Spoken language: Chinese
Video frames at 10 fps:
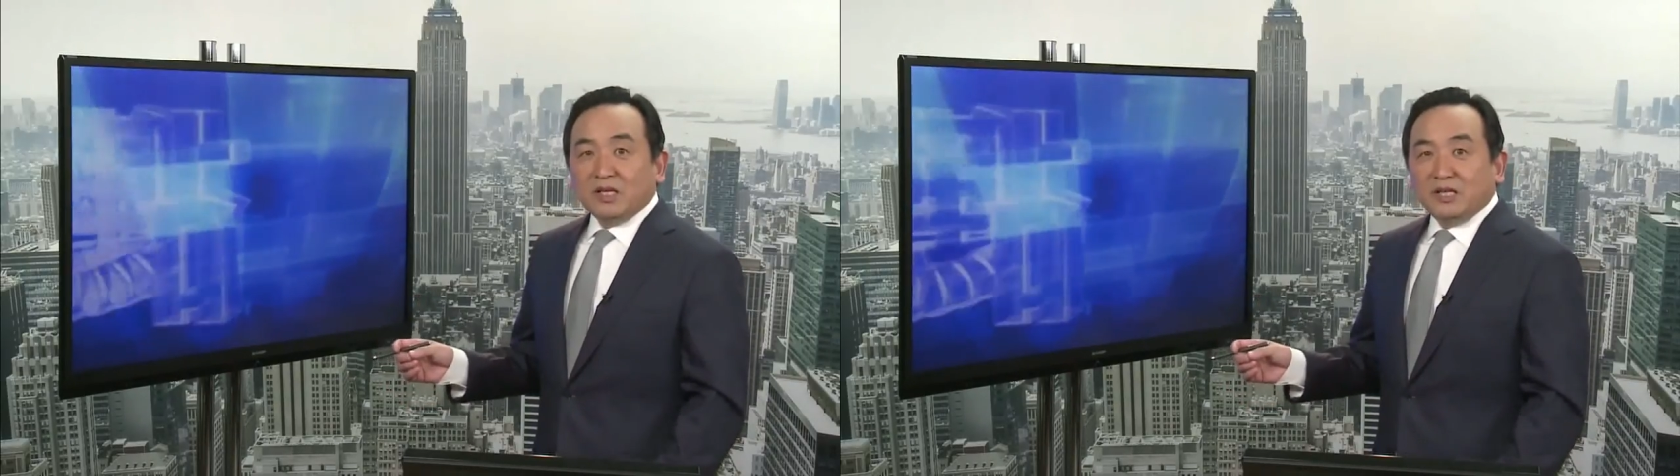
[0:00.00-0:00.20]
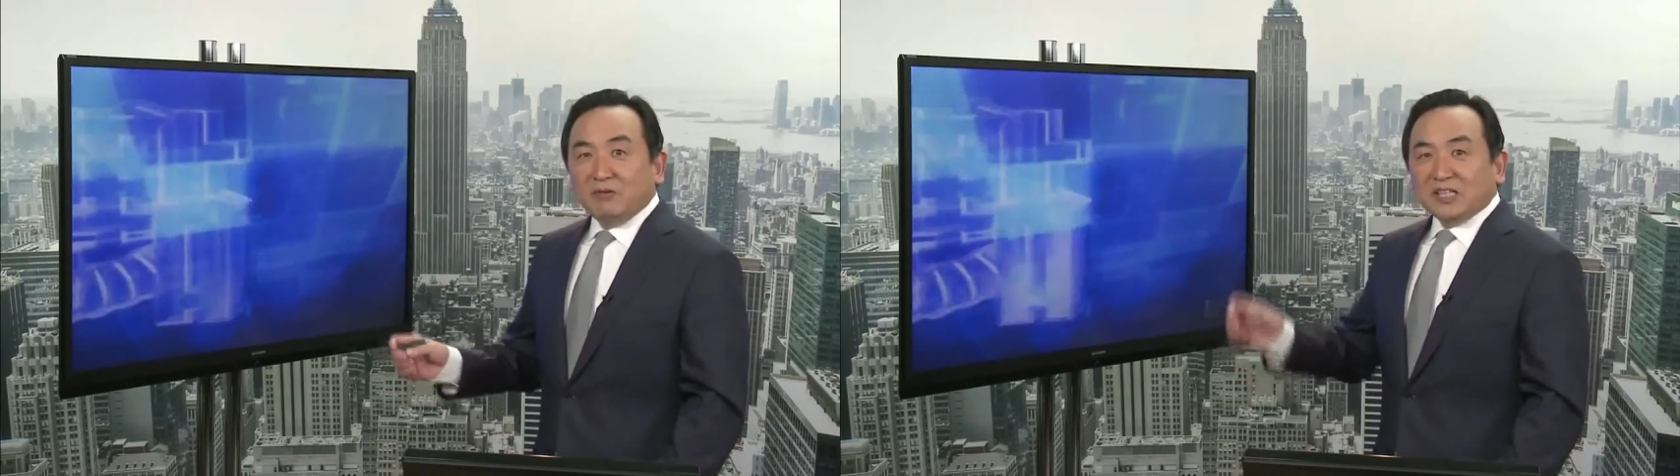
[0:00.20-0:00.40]

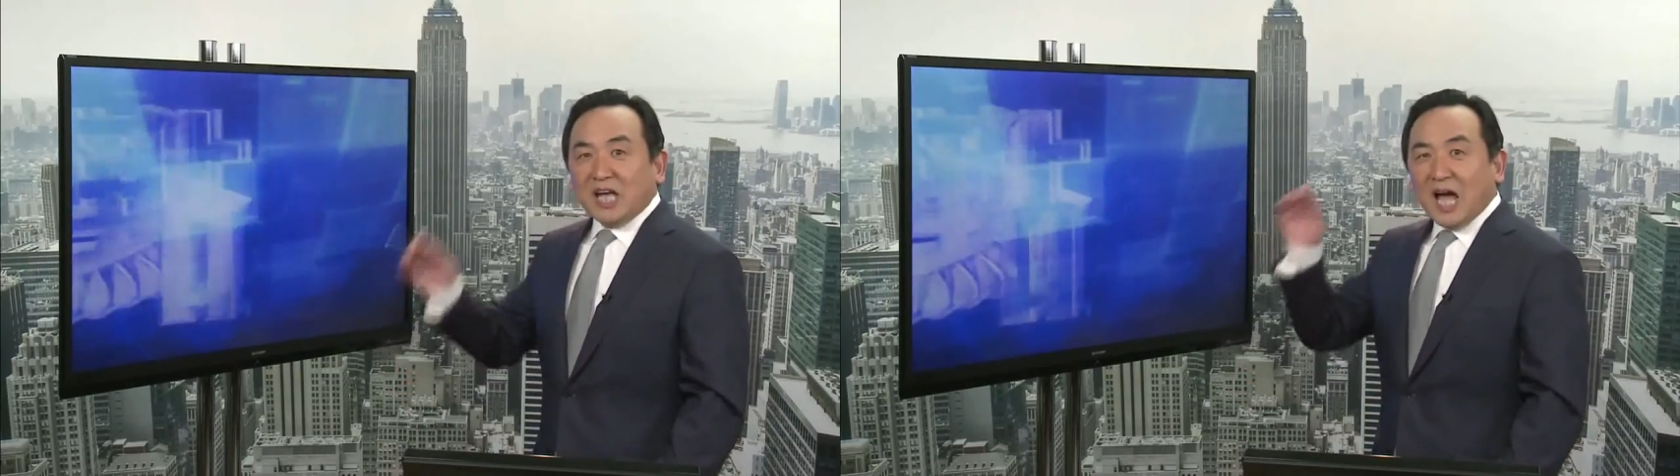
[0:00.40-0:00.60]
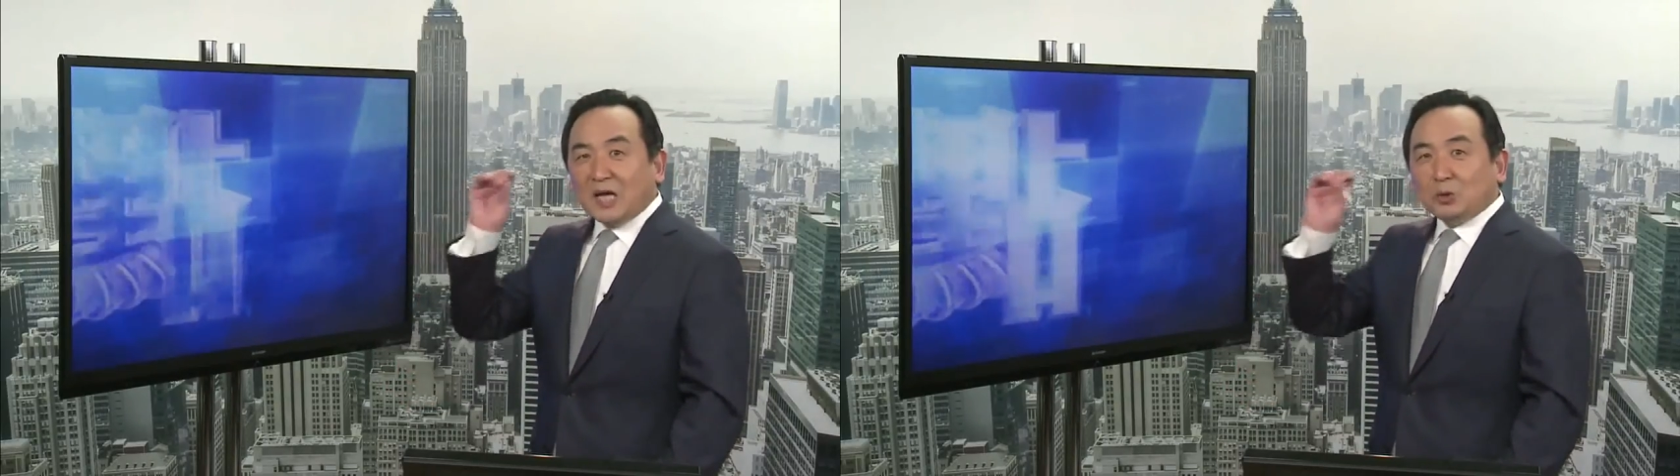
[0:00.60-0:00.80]
因为
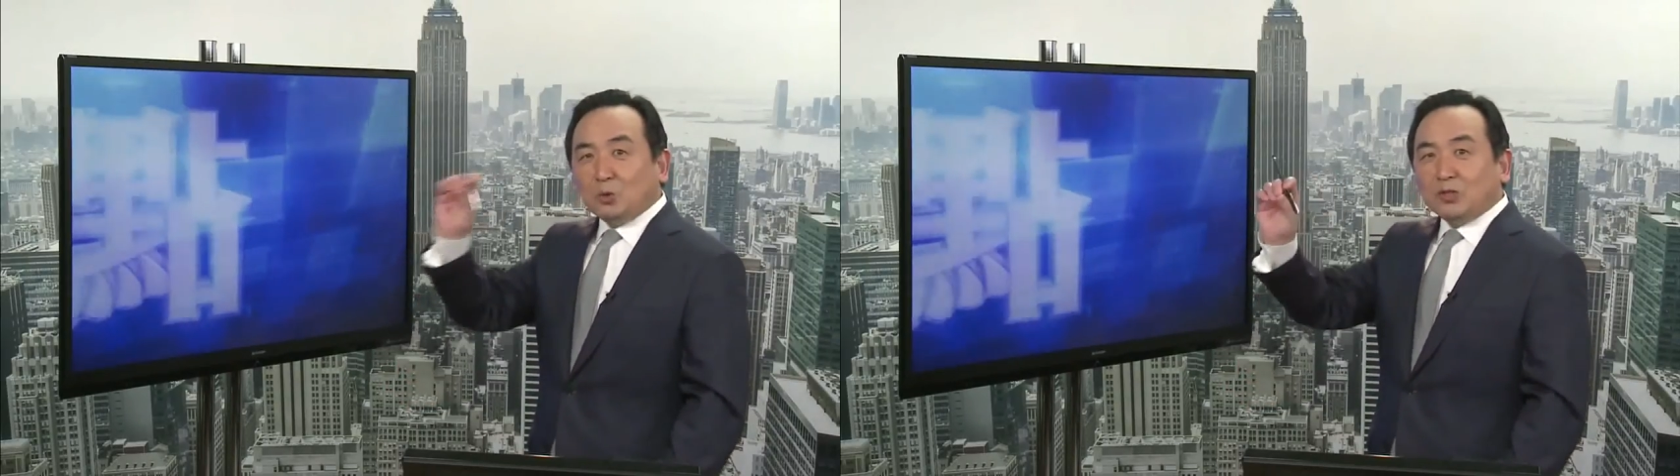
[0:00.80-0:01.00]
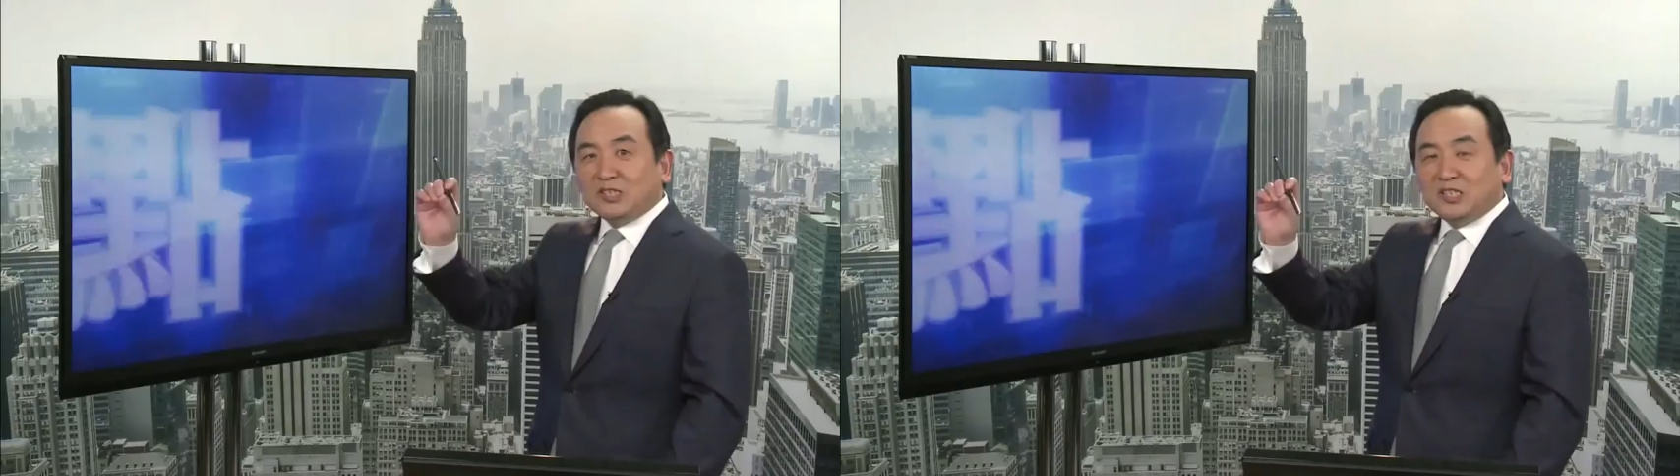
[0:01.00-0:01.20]
太
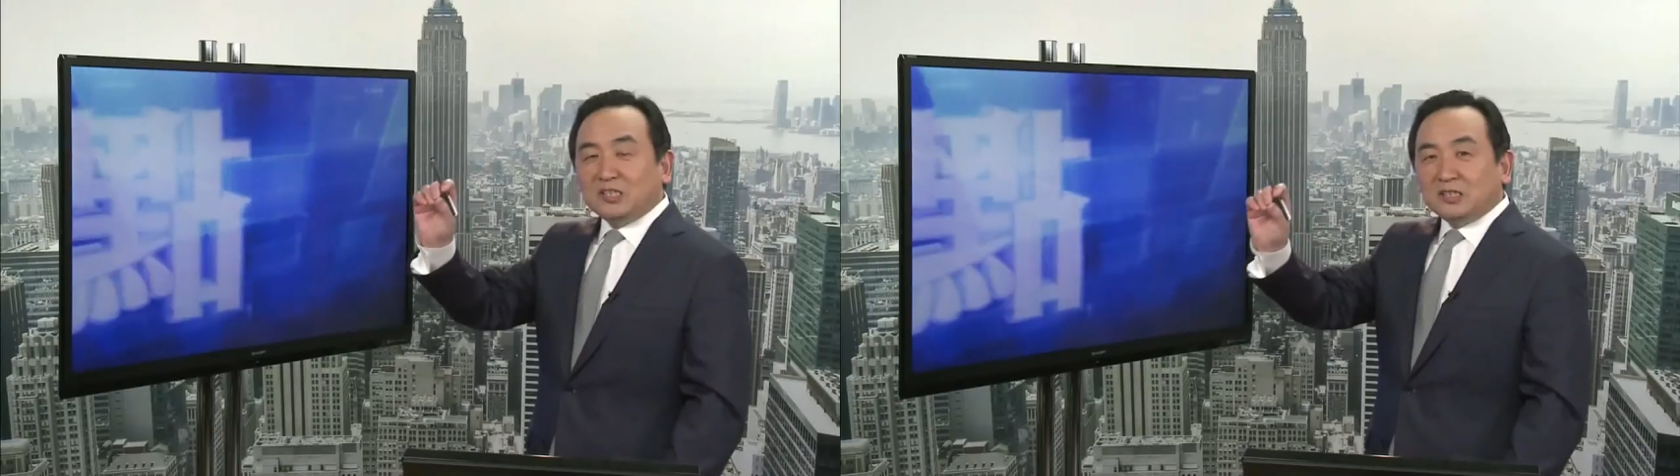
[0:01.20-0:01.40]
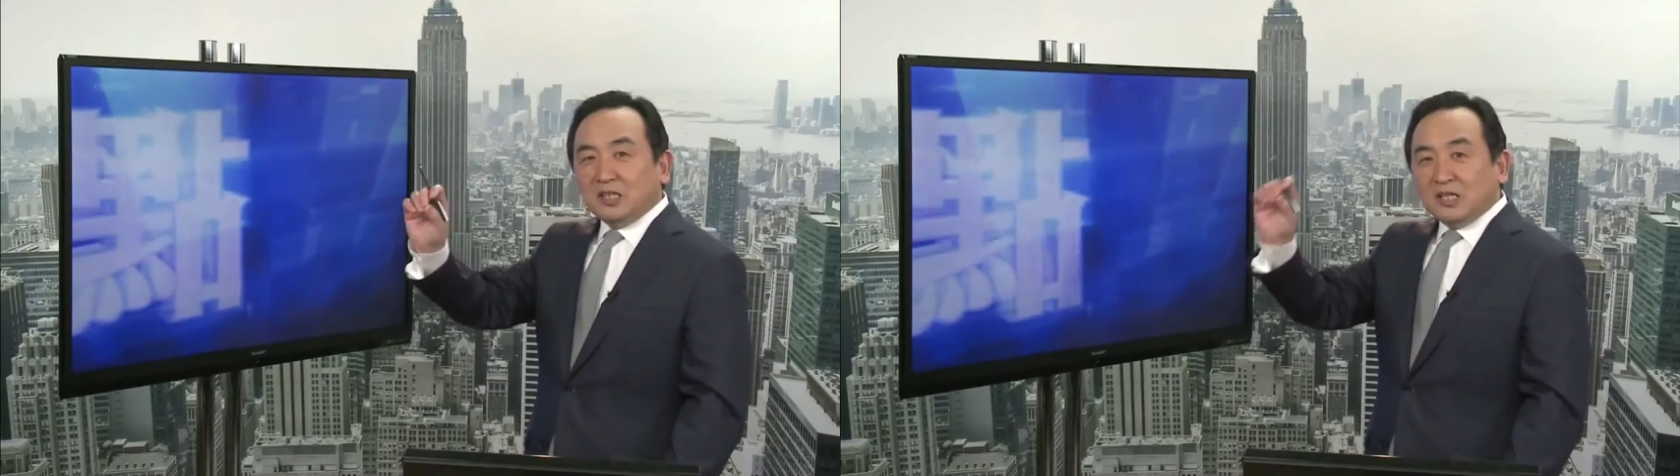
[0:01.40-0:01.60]
多的
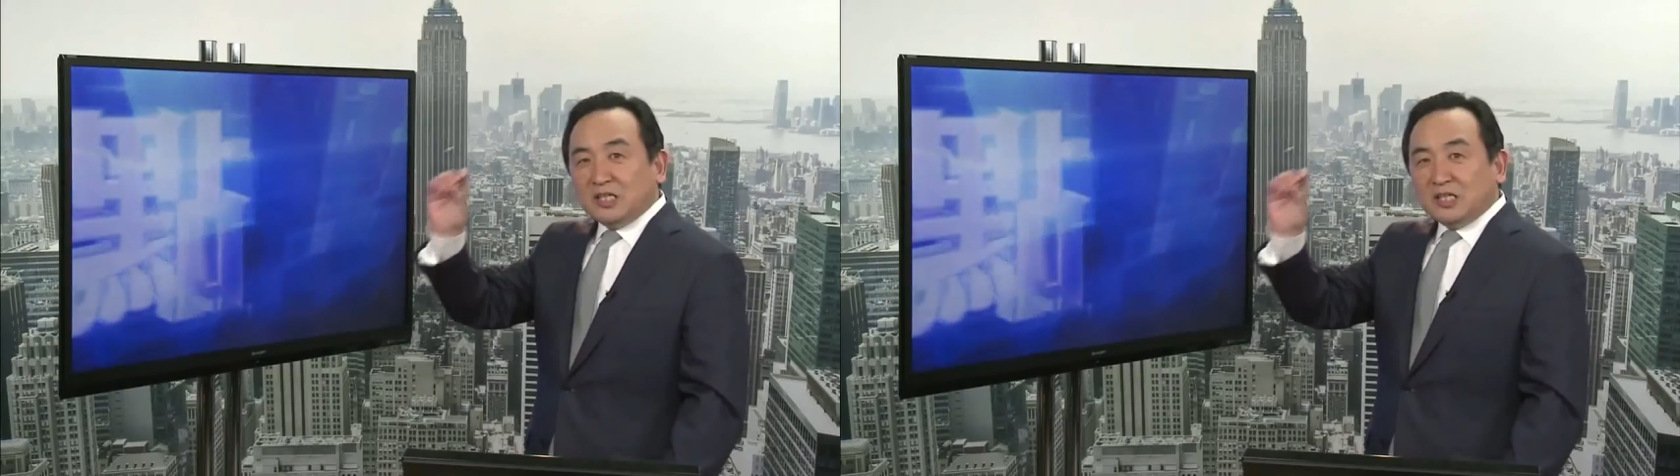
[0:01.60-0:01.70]
人